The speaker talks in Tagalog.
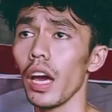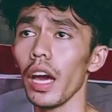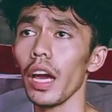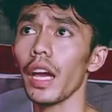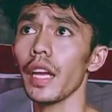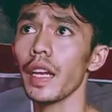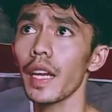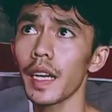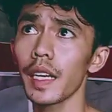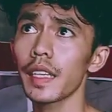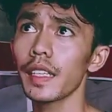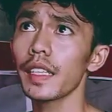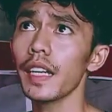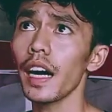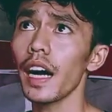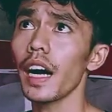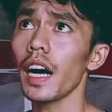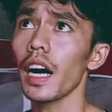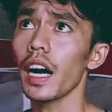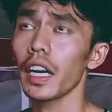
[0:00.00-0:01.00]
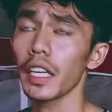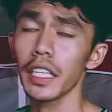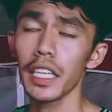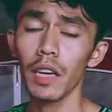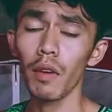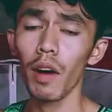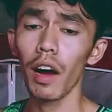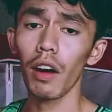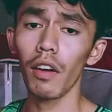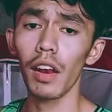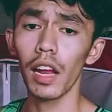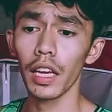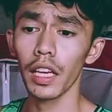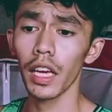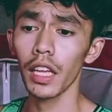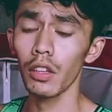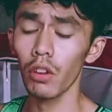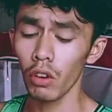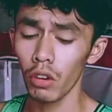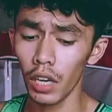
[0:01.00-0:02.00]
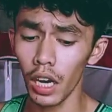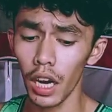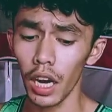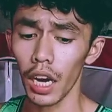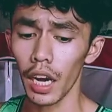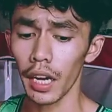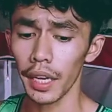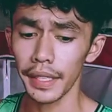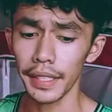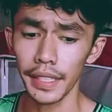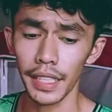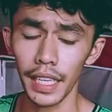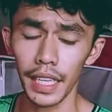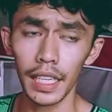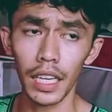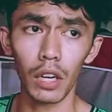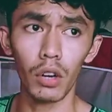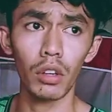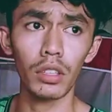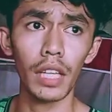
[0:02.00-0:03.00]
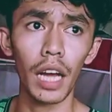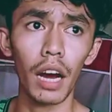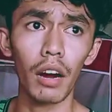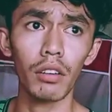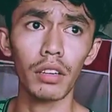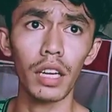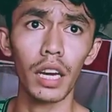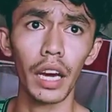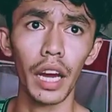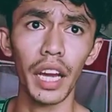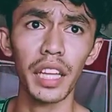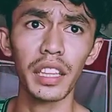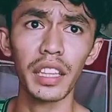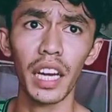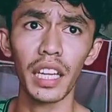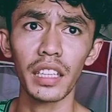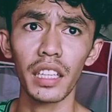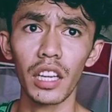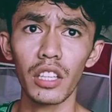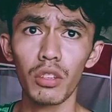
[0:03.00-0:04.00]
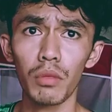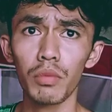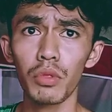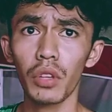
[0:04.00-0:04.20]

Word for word: eh, nag, uh, ginawa ko lang yan nung uh, nagkaroon na ako ng 800